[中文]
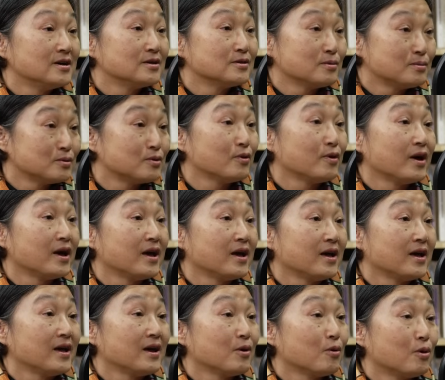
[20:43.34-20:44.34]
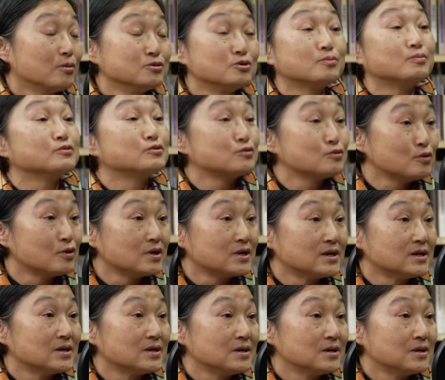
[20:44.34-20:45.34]
对不对？我们就不做
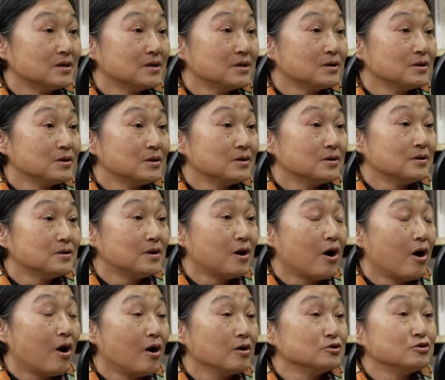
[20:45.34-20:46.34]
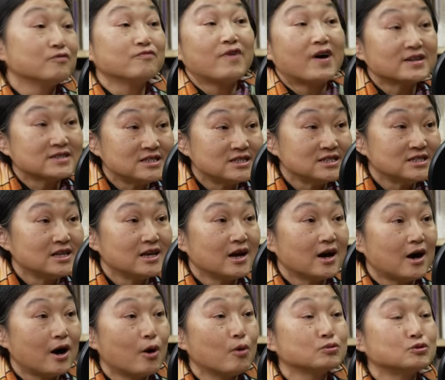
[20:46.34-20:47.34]
了。嗯哼。好，就放弃
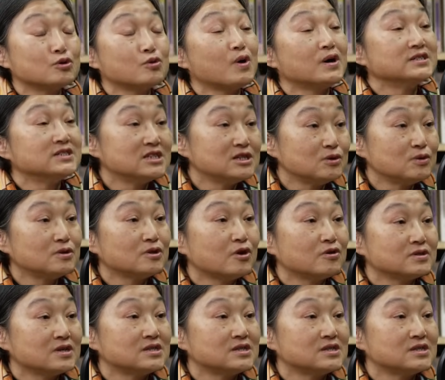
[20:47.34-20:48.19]
掉。哦，做环境运动